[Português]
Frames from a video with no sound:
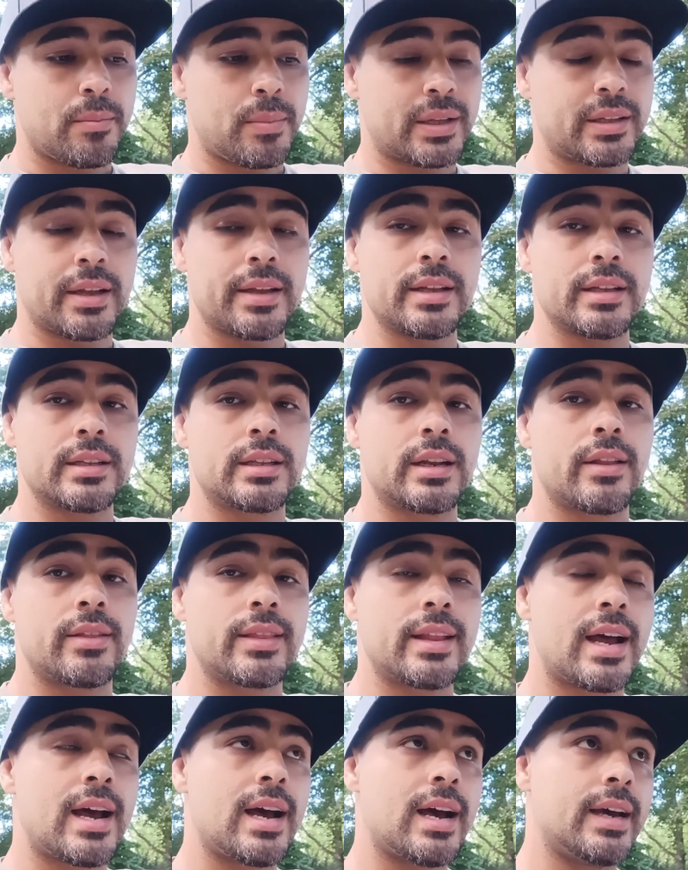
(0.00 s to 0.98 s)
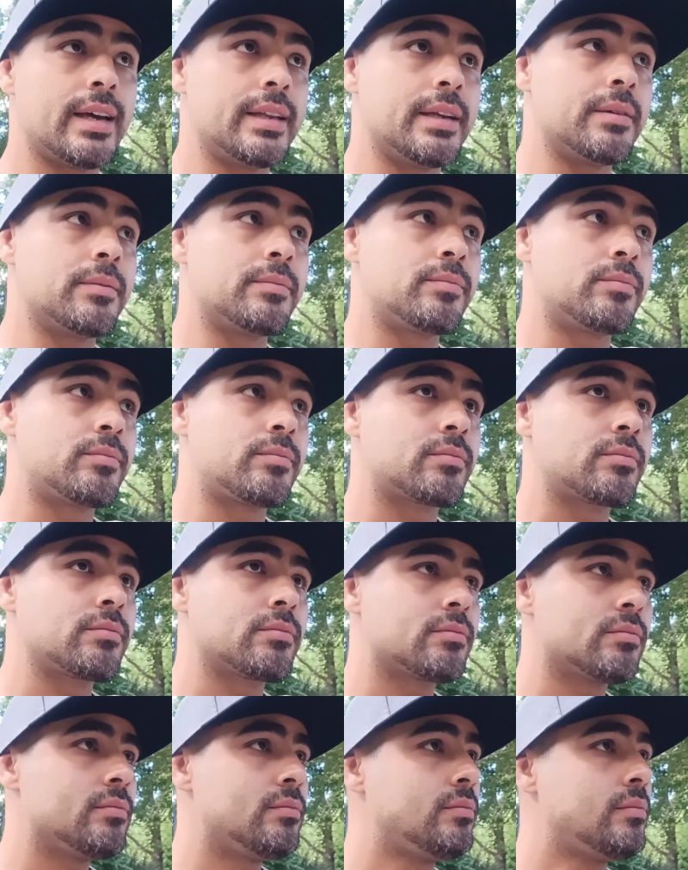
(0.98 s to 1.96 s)
para estar tá entrando na área.
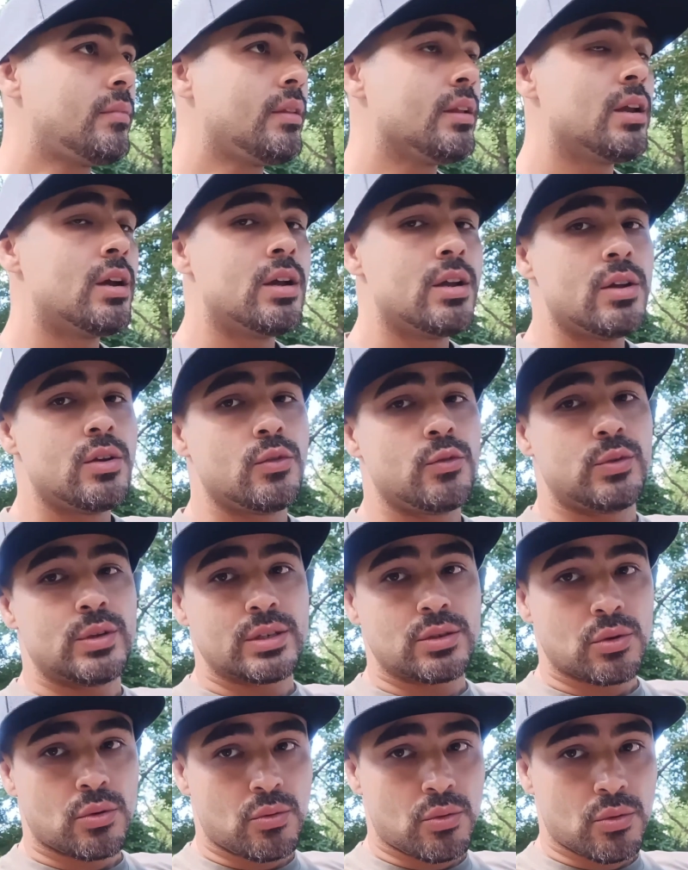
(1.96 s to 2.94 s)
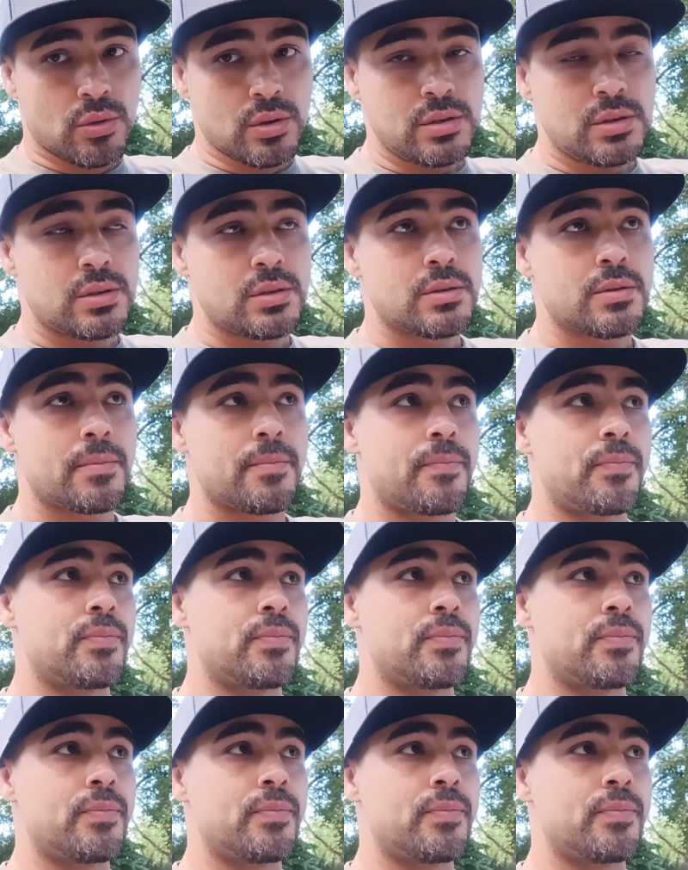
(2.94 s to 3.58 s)
Fiz o curso,